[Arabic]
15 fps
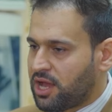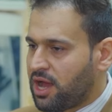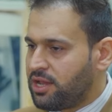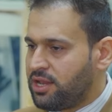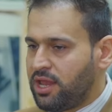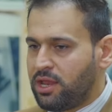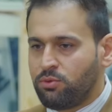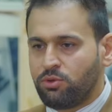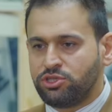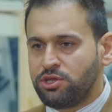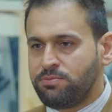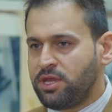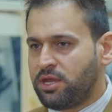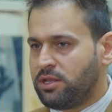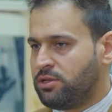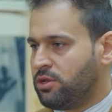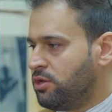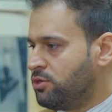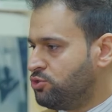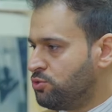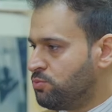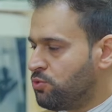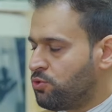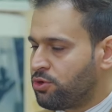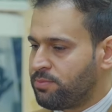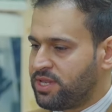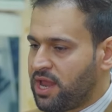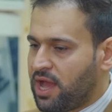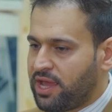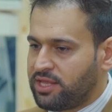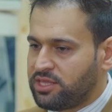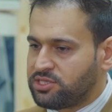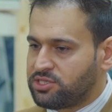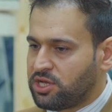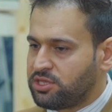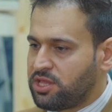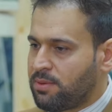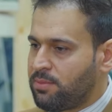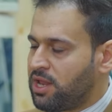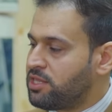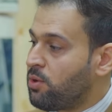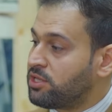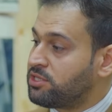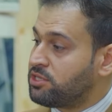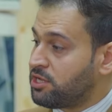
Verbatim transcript: حاليا وجميع الجمهور من ناحيه استخدام الادوات